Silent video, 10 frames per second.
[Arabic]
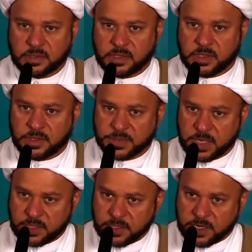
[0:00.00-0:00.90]

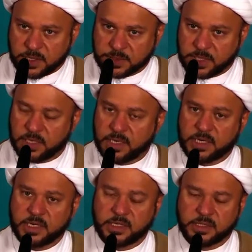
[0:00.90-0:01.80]
الإنسان إذا
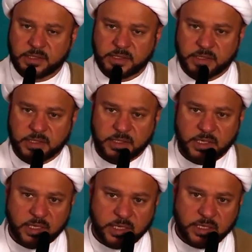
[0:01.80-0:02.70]
صلى
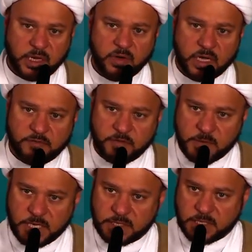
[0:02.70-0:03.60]
إذا وقف
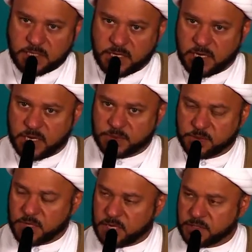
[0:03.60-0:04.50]
بين يدي الله
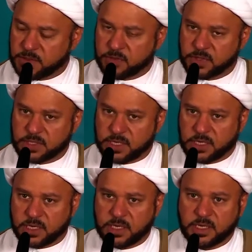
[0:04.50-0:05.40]
سبحانه
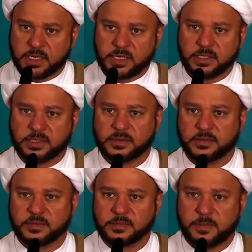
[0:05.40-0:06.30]
وتعالى
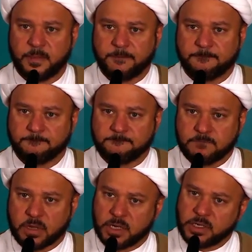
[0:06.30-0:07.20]

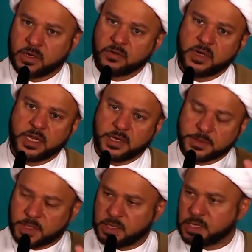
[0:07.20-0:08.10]
قد يقول أنا
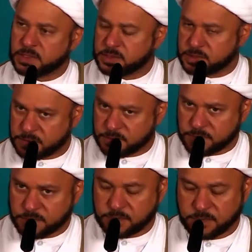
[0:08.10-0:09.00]
صليت
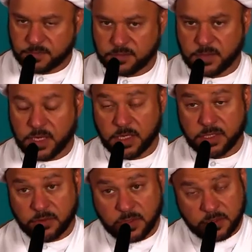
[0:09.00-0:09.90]
أنا
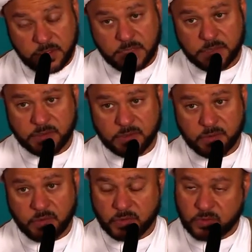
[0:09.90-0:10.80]
توضأت
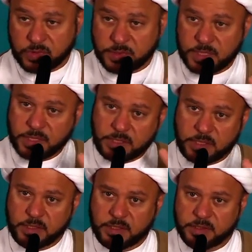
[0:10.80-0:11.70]
ووضوئي
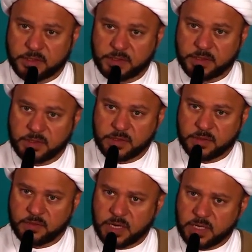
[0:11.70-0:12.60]
صحيح
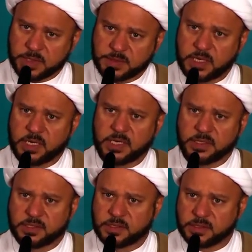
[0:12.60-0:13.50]
وأنا صليت